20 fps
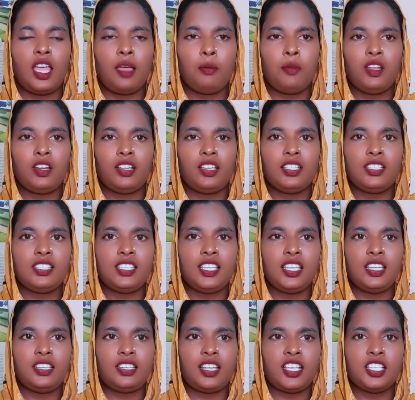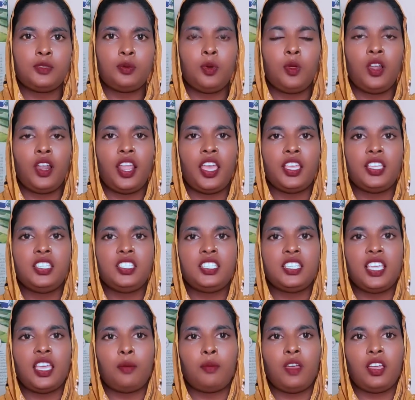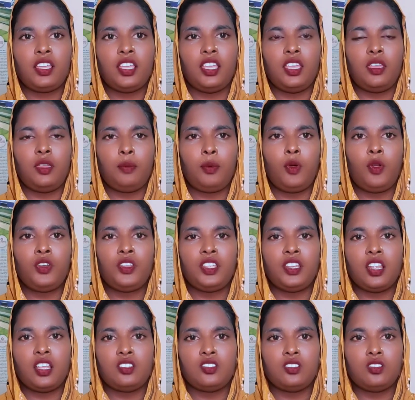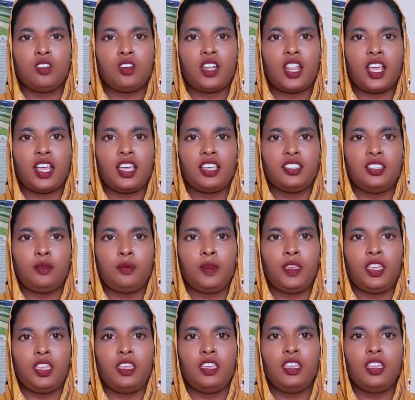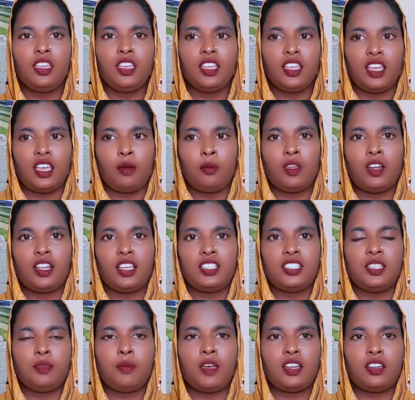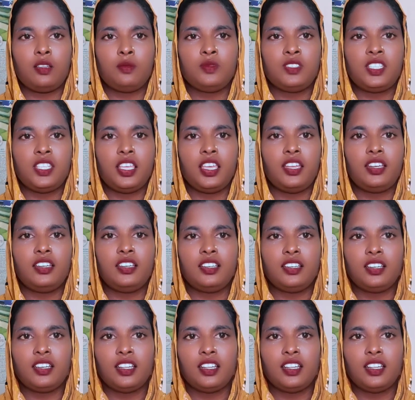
আমার কাছে টাচ ফোন নাই সে আমাকে ফোন কেনার জন্য টাকা দিবে আমার কাছে বাটম সেট